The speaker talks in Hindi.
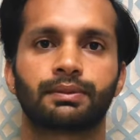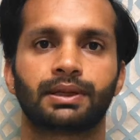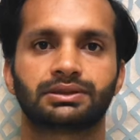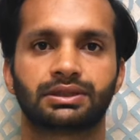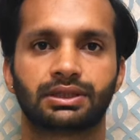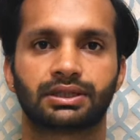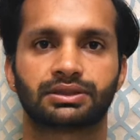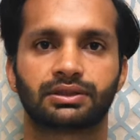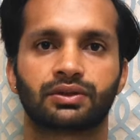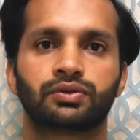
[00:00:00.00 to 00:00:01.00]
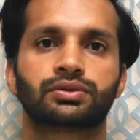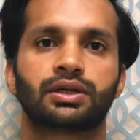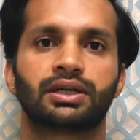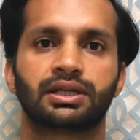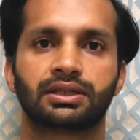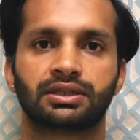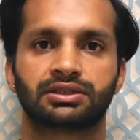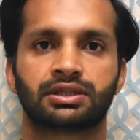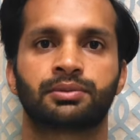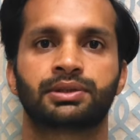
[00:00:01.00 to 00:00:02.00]
पर मैसेज कर सकते हो उसका लिंक
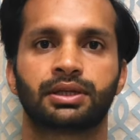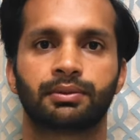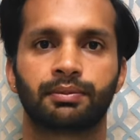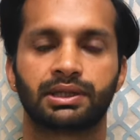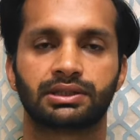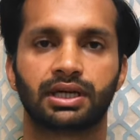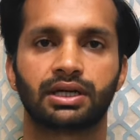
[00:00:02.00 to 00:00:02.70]
डिस्क्रिप्शन में मिल